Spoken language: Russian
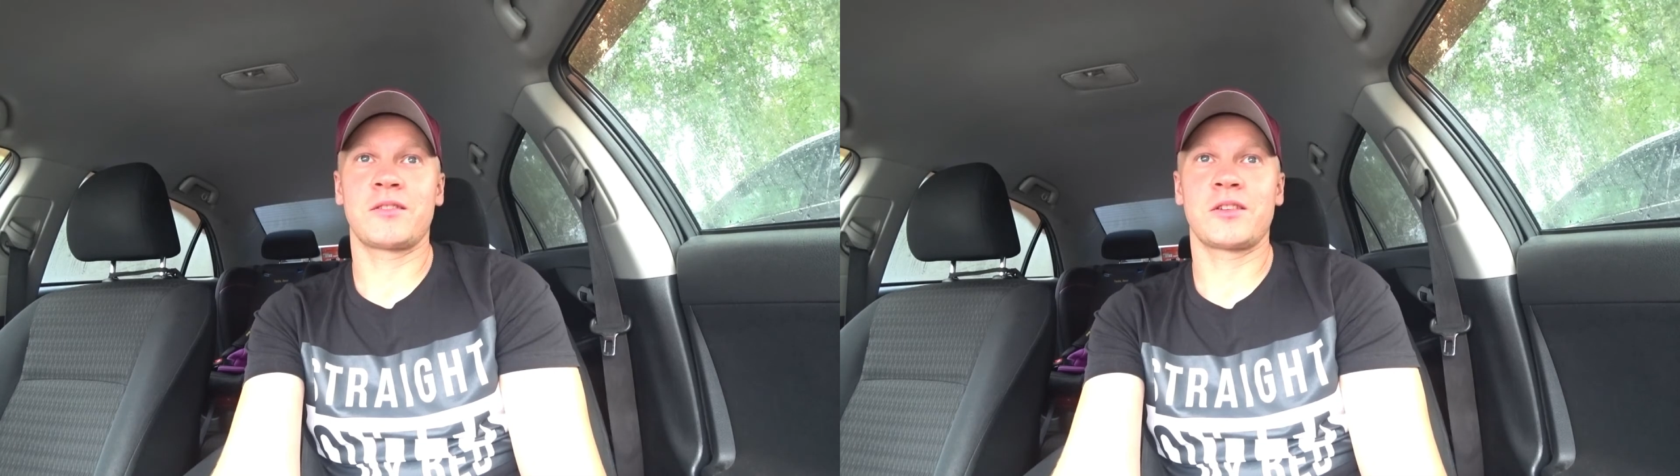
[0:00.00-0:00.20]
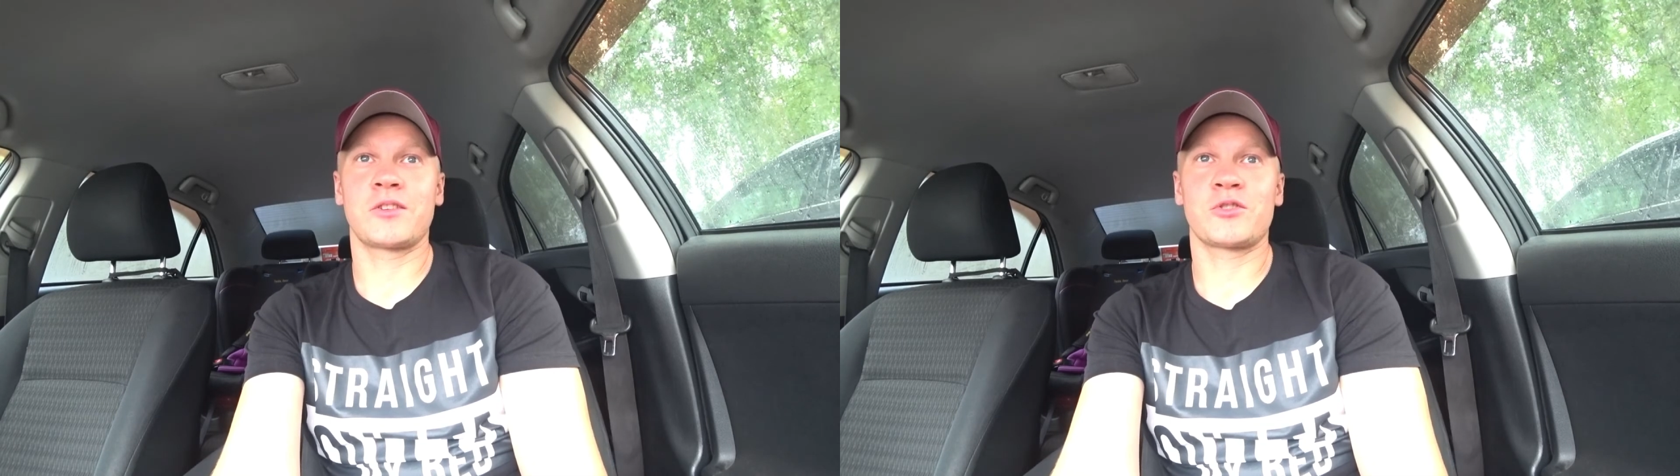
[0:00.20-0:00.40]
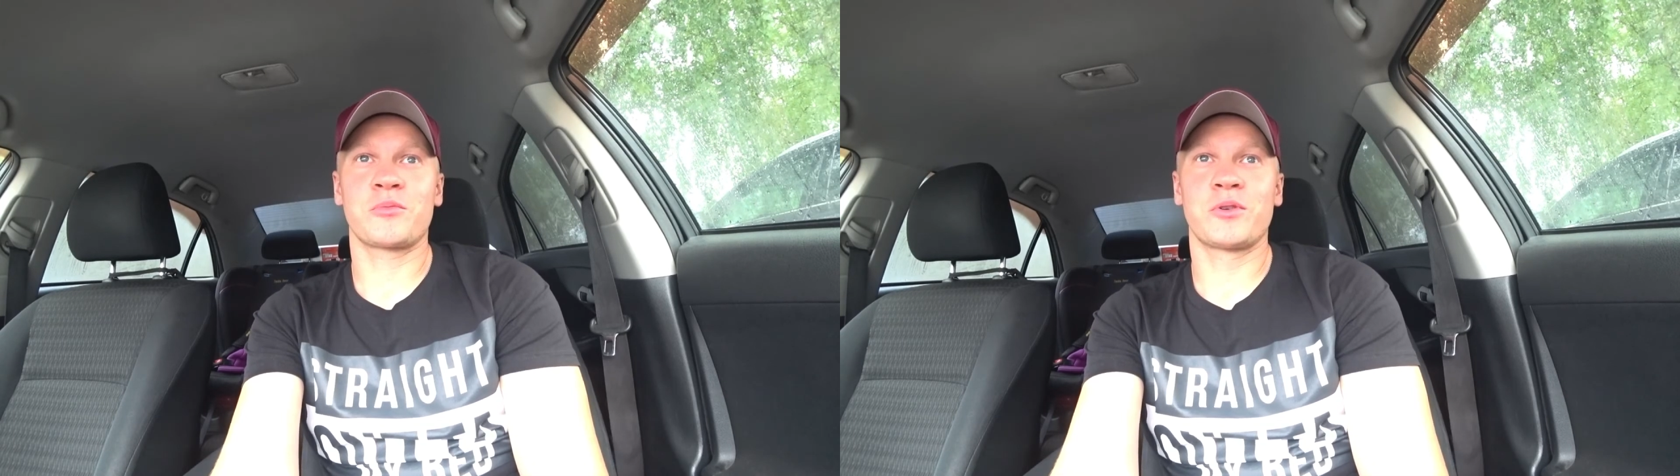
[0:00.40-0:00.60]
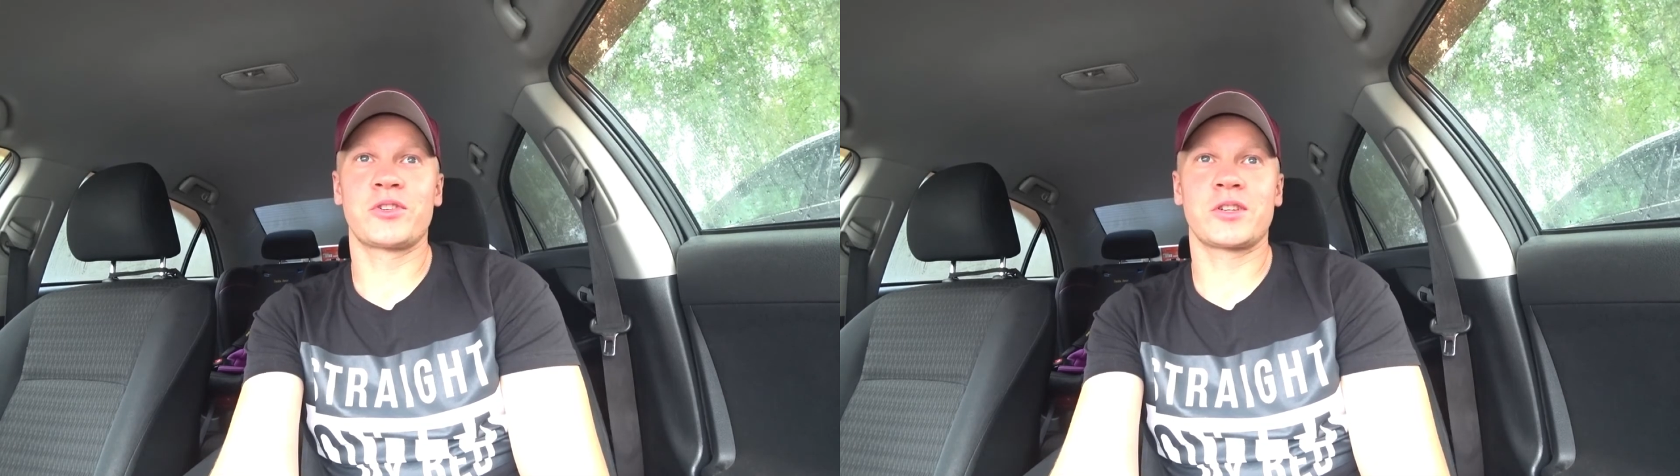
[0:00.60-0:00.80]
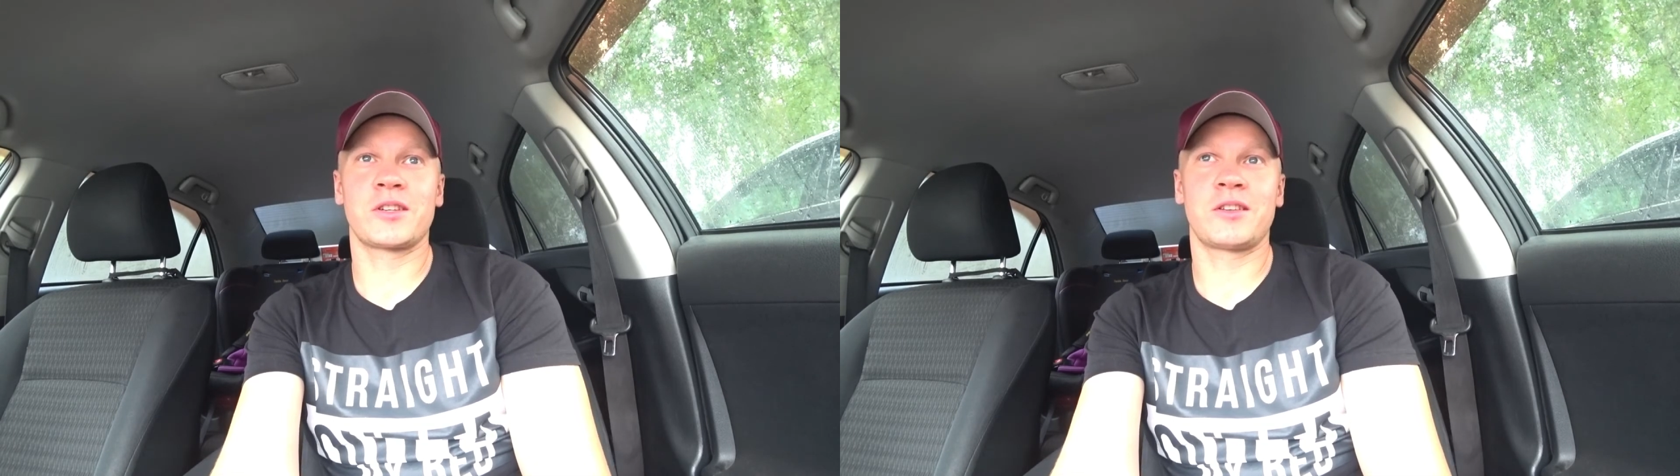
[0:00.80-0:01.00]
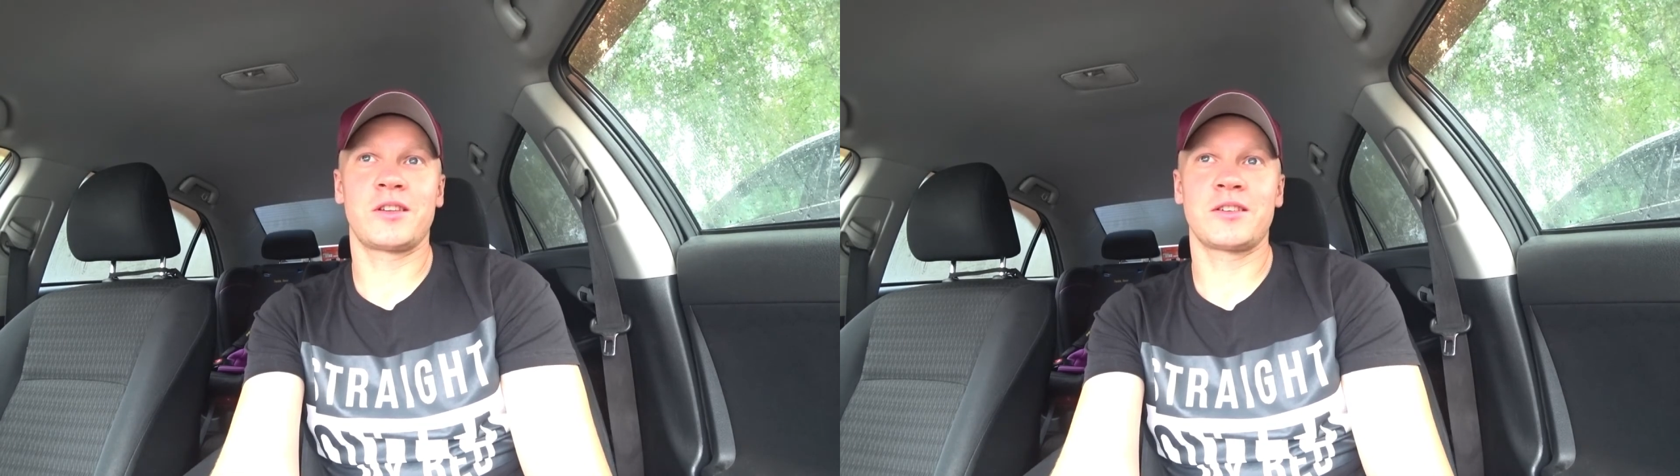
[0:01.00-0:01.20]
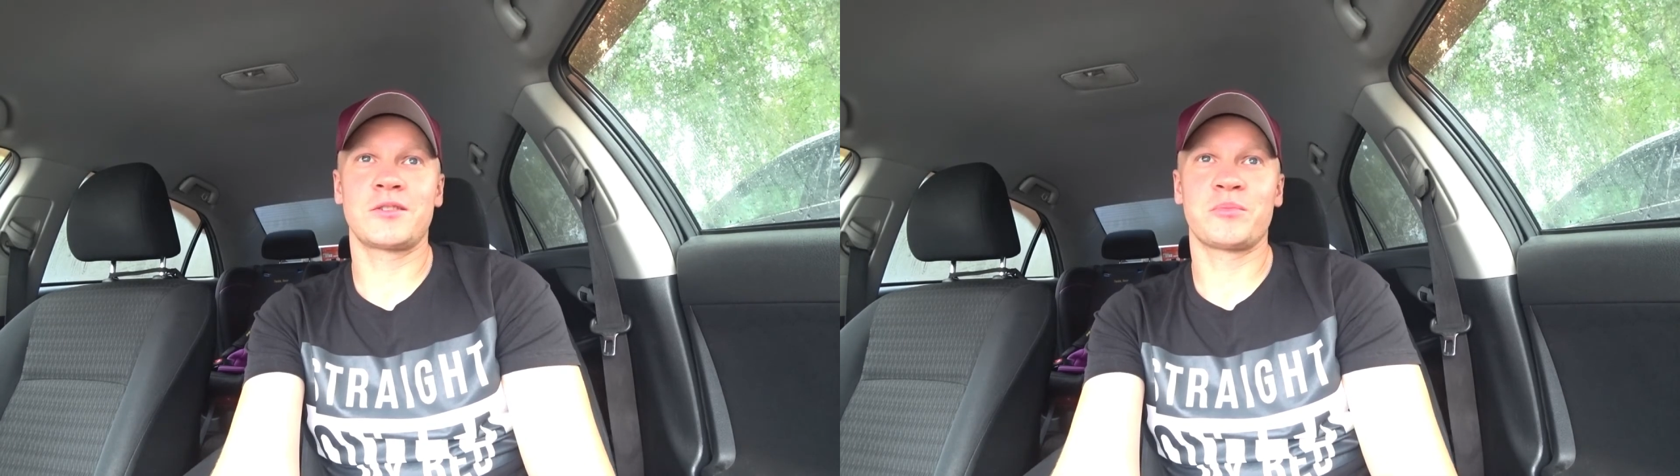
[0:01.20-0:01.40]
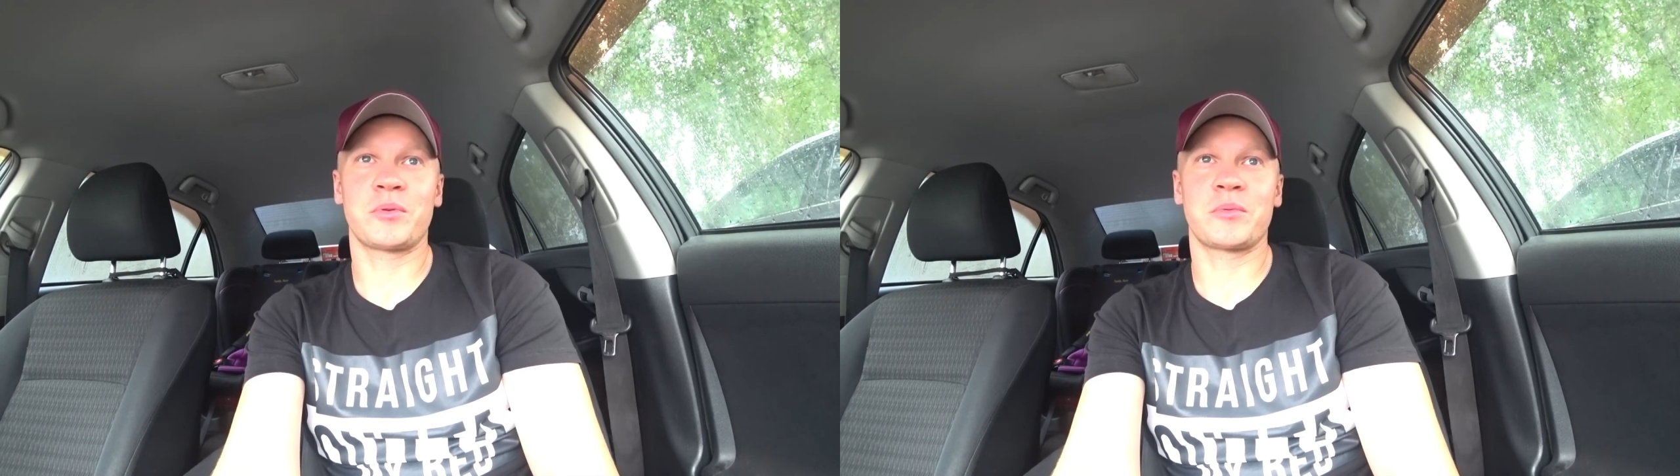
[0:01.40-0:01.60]
ни на чем больше и не
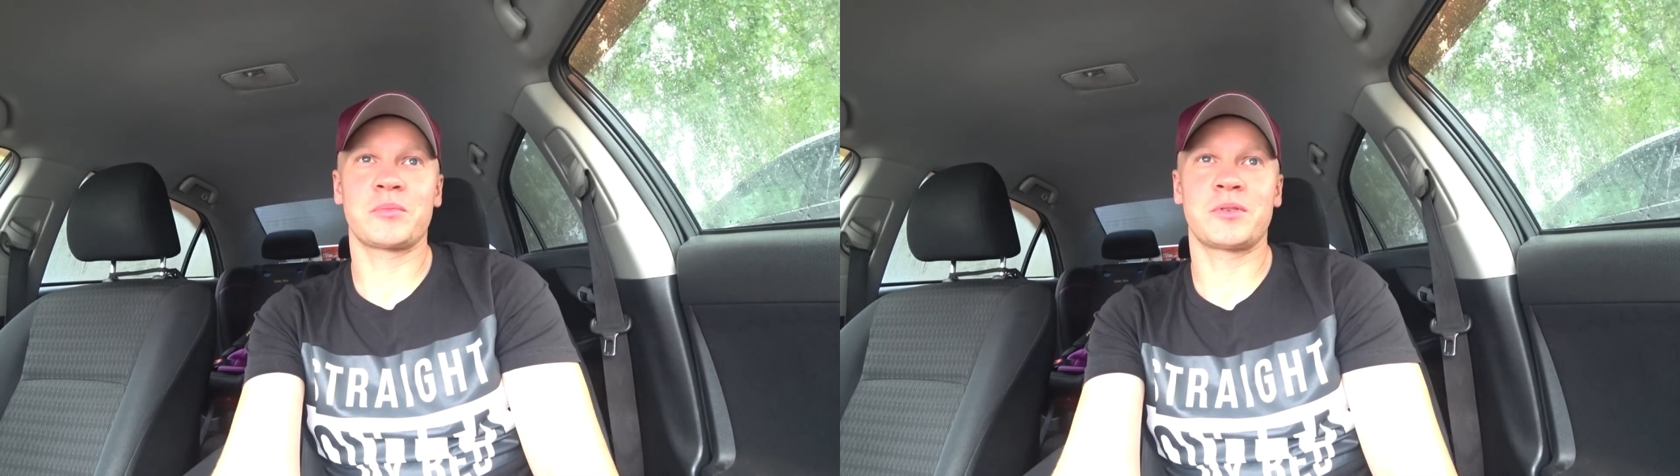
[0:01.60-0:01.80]
ездил, по-моему.